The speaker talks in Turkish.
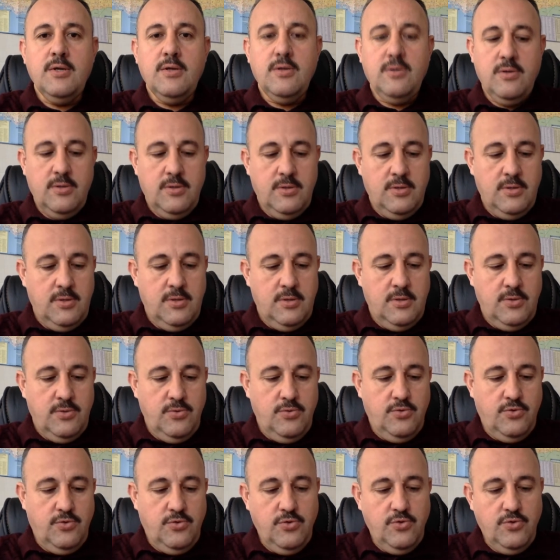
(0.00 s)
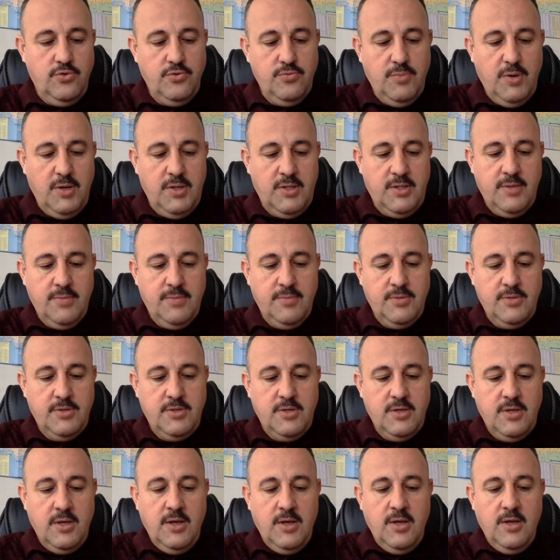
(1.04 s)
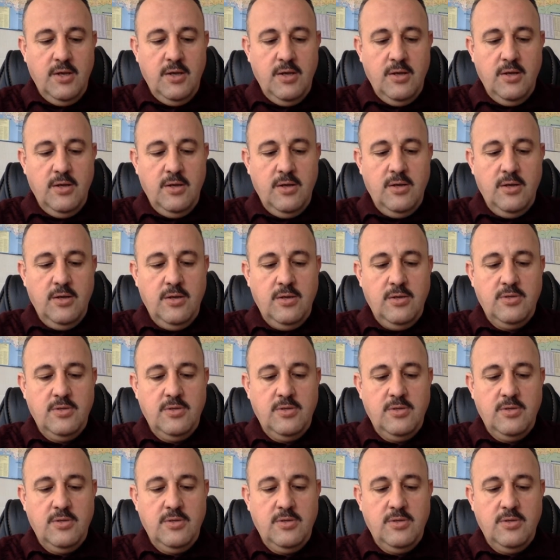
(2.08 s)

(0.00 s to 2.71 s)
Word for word: Ee, üçüncü maddemiz e,